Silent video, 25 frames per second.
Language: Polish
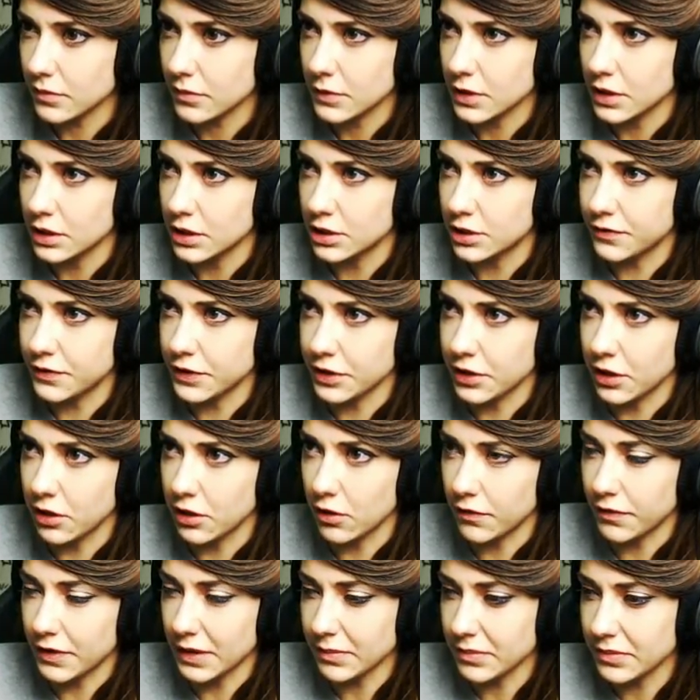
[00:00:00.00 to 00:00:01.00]
Drzwi
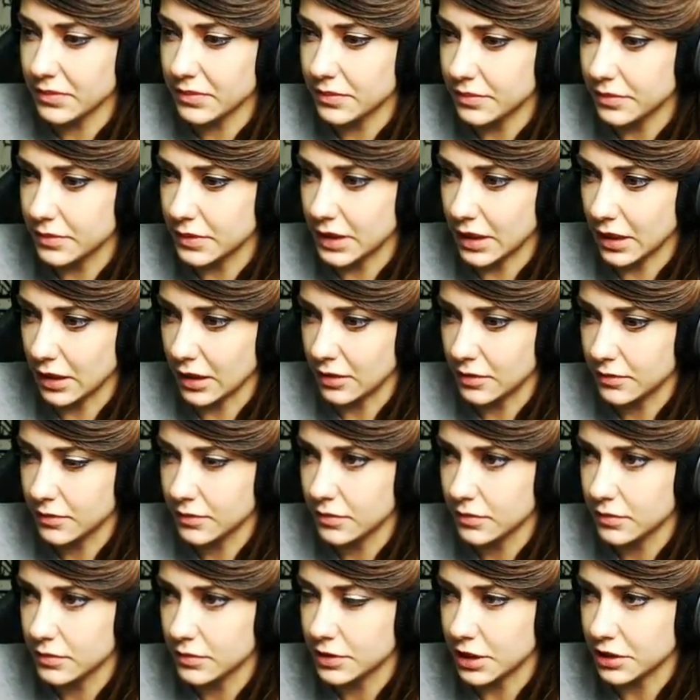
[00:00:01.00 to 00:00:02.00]
kilofem? Nie.
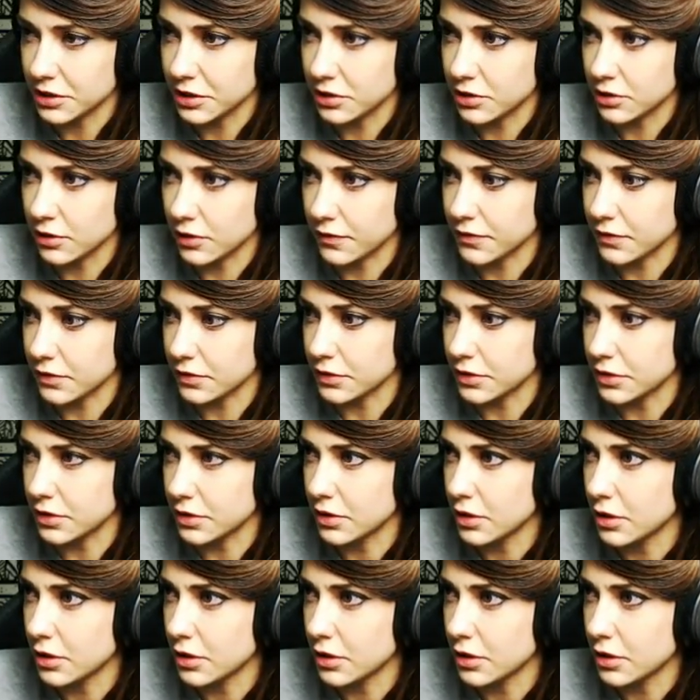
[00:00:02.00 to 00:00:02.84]
Trzeba się cofnąć.